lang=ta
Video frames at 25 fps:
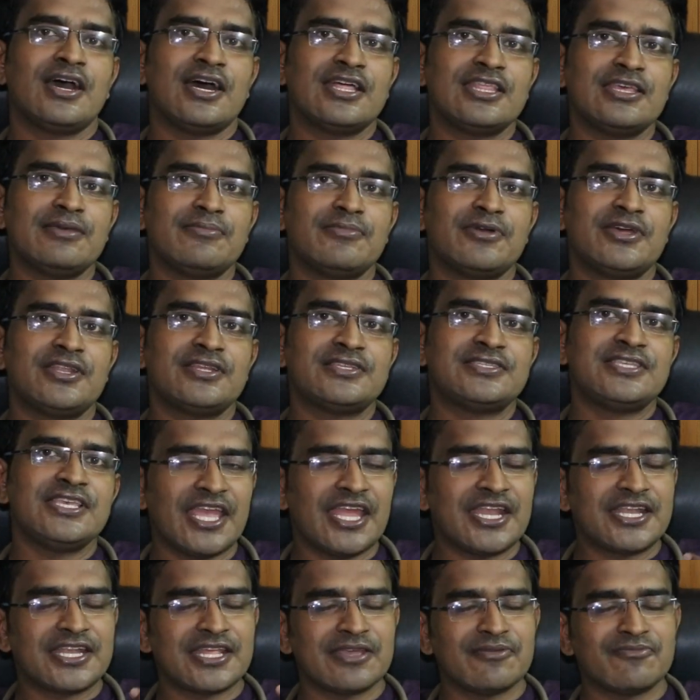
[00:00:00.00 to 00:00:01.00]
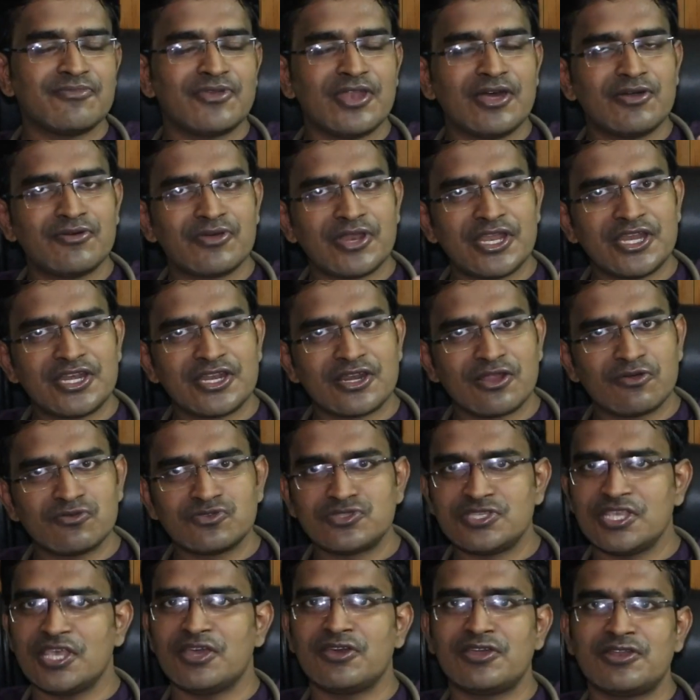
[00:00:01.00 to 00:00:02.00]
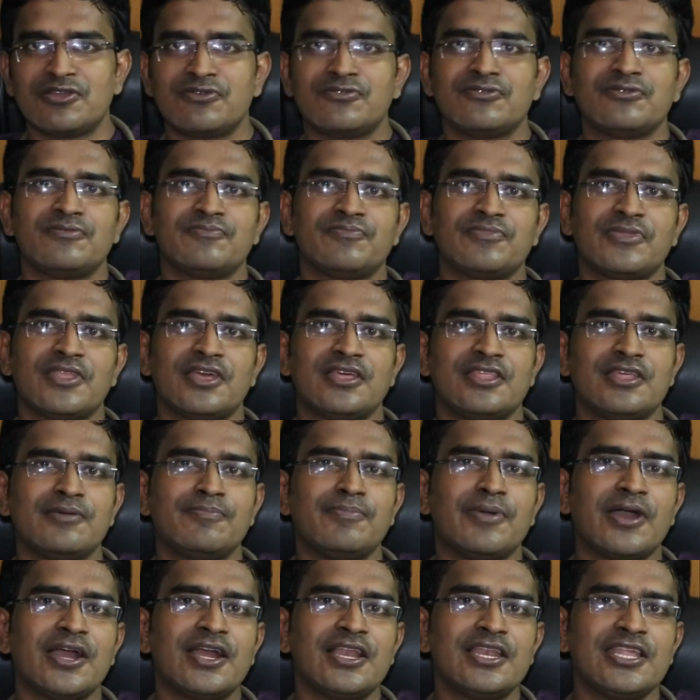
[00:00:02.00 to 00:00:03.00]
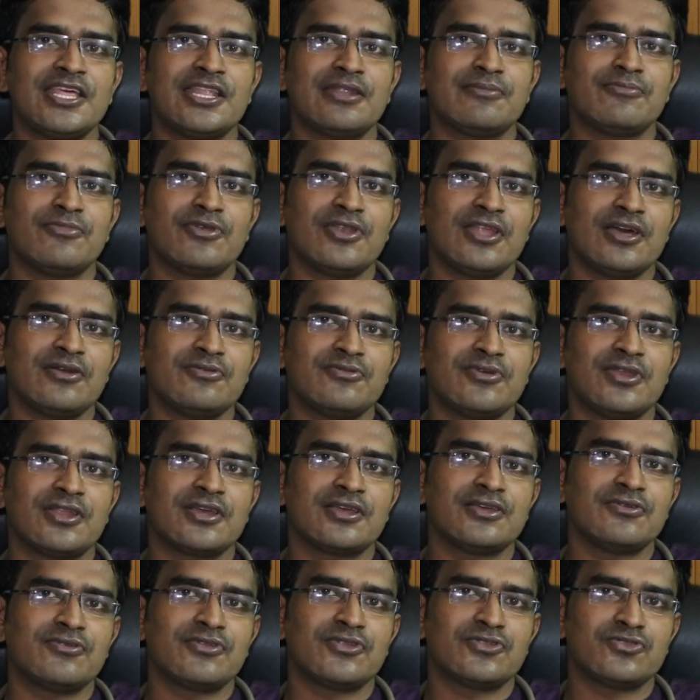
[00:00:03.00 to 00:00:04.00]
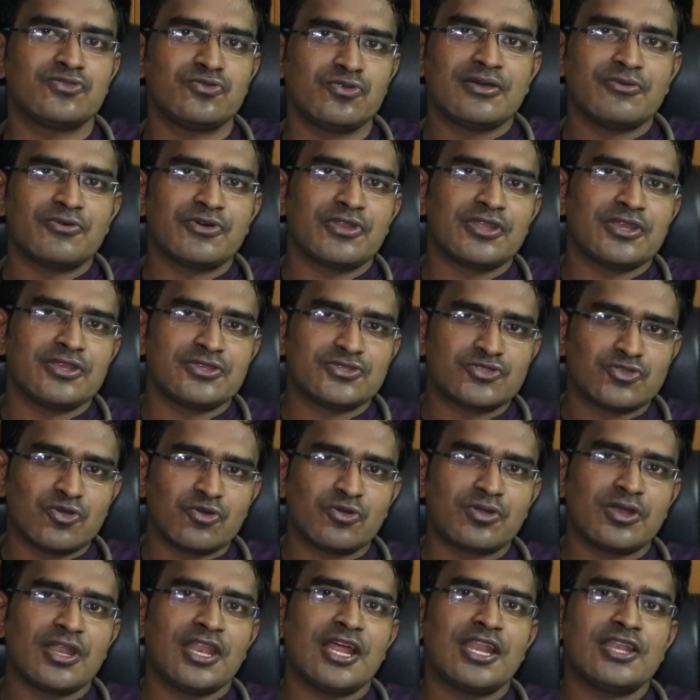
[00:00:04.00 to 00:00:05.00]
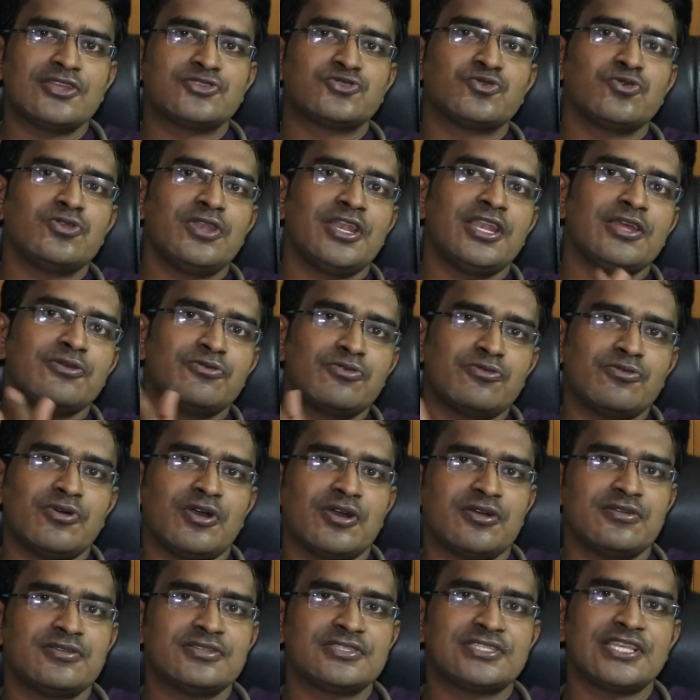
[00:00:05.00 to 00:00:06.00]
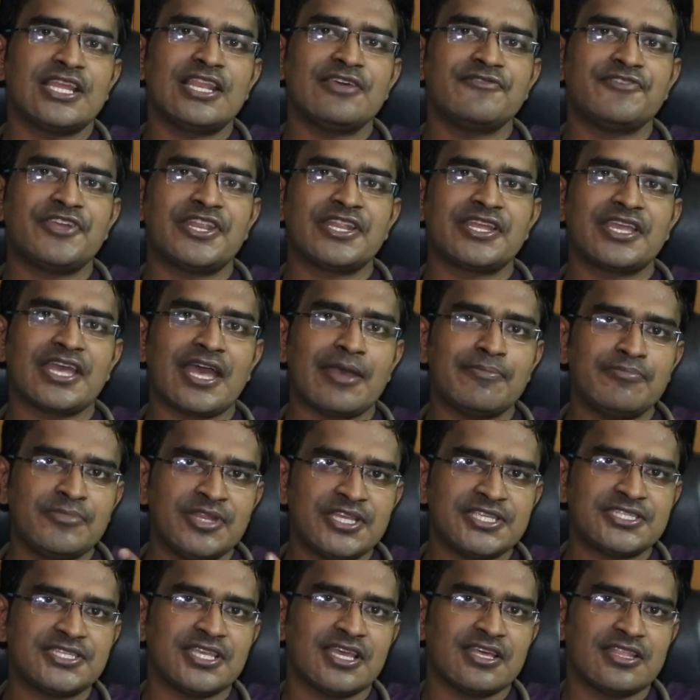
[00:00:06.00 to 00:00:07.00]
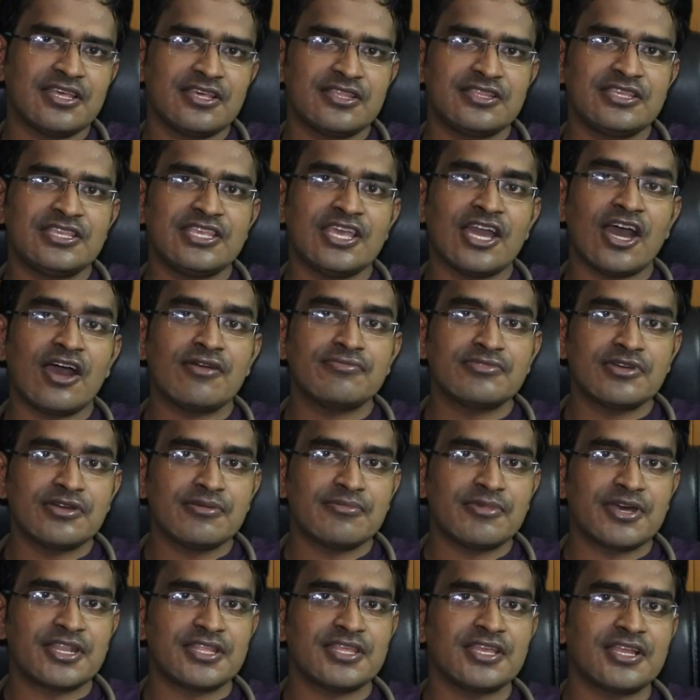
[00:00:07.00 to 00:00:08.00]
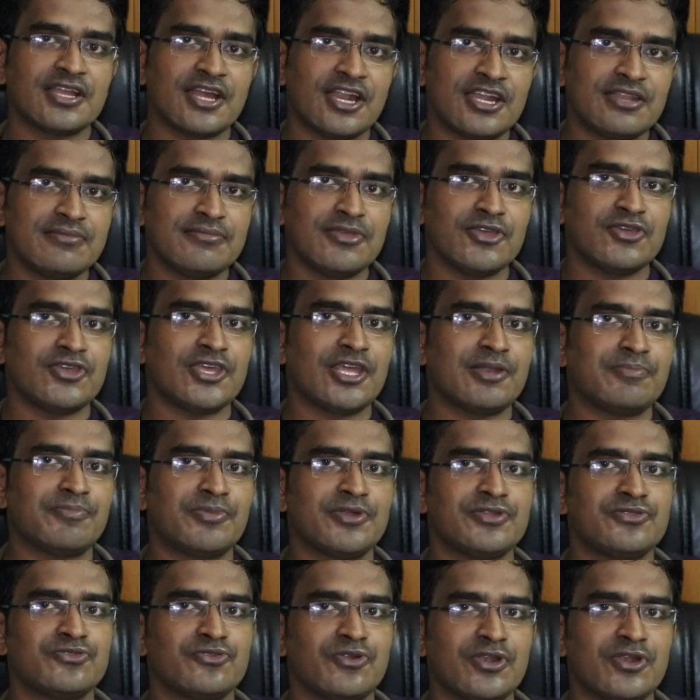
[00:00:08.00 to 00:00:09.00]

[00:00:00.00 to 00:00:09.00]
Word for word: அதே மாதிரி ஸ்டே டைம்லாம் ஒரே ட்ரௌசியாக இருக்கும் அதாவது பகல் நேரம் ஃபுல்லாக உங்களுக்கு ஒரு ஒரு சொக்கலான சூழ்நிலை உருவாகும் சில பேருக்கு அம்னீசி அதாவது ஞாபகம் மருதி கடுமையாக ஏற்படும்